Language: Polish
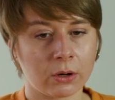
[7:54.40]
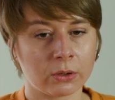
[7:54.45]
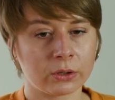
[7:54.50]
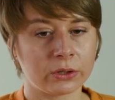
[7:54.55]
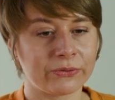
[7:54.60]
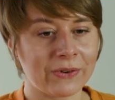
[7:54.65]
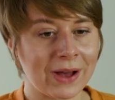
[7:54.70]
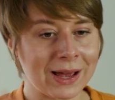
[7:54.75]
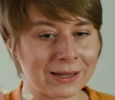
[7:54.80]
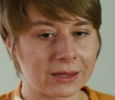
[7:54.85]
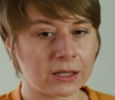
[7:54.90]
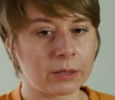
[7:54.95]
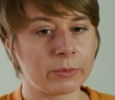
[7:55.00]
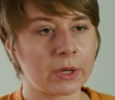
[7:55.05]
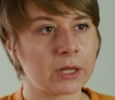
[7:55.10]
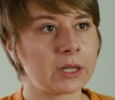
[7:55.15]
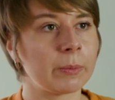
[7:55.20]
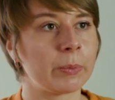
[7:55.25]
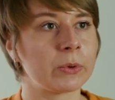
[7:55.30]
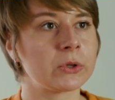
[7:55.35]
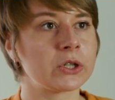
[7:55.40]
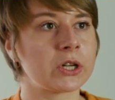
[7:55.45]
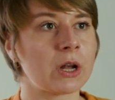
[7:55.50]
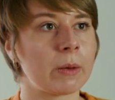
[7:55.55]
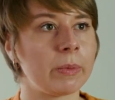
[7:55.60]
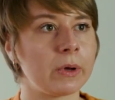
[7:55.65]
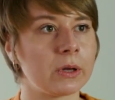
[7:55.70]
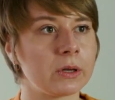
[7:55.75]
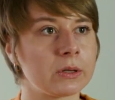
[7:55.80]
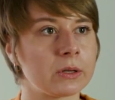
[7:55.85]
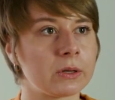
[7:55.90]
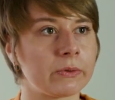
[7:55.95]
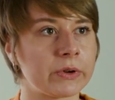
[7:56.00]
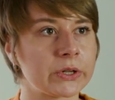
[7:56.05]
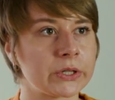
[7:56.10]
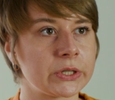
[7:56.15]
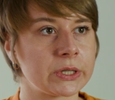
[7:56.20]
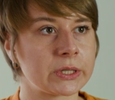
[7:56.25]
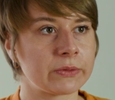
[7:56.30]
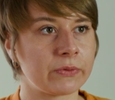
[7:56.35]
otwartym na te potrzeby y,
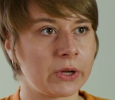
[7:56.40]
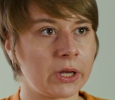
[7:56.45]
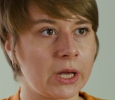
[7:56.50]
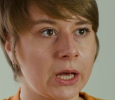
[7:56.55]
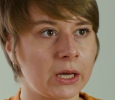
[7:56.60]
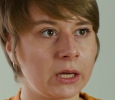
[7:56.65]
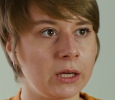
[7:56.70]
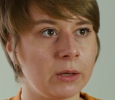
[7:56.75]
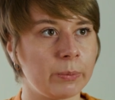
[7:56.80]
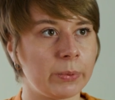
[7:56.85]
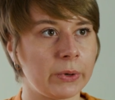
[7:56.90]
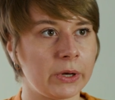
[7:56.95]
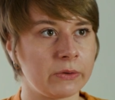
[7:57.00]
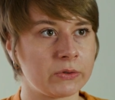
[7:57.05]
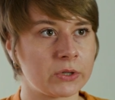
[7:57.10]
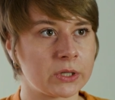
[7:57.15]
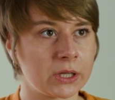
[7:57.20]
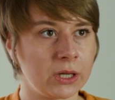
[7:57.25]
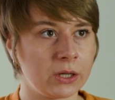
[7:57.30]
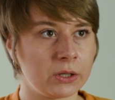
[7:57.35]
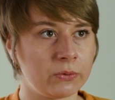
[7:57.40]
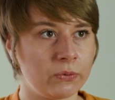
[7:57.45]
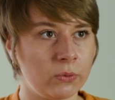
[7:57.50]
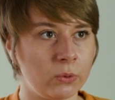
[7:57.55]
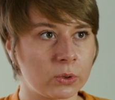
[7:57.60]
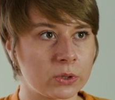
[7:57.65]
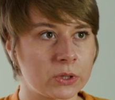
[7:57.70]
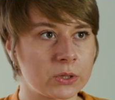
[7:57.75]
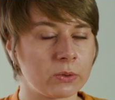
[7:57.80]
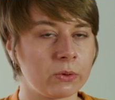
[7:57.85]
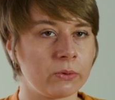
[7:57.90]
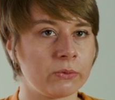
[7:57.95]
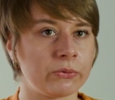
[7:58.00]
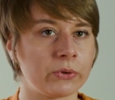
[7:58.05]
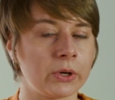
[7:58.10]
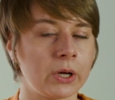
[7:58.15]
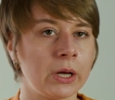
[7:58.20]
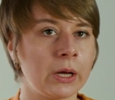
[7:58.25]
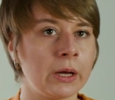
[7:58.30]
właśnie swojej ekipy i wszystkich twórców.